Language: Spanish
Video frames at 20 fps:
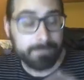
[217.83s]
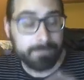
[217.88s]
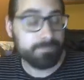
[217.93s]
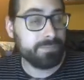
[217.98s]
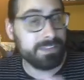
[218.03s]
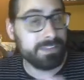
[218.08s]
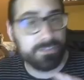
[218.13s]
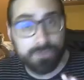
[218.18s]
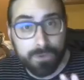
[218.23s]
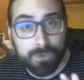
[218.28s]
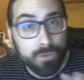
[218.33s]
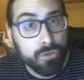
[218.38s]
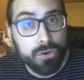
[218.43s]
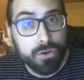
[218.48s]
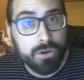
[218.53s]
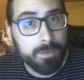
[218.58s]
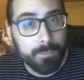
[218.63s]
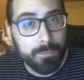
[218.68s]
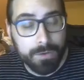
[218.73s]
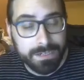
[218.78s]

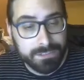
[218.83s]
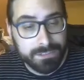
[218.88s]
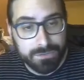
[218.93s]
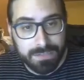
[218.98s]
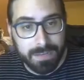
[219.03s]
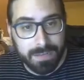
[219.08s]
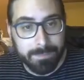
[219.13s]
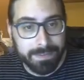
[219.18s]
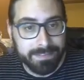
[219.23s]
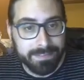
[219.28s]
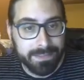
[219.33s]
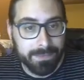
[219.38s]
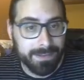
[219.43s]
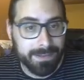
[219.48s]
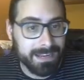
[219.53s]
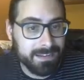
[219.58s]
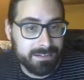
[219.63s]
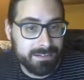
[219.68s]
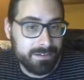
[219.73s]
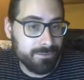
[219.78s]
desconozco cómo es totalmente,
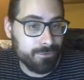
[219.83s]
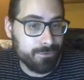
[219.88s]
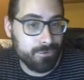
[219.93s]
¿vale?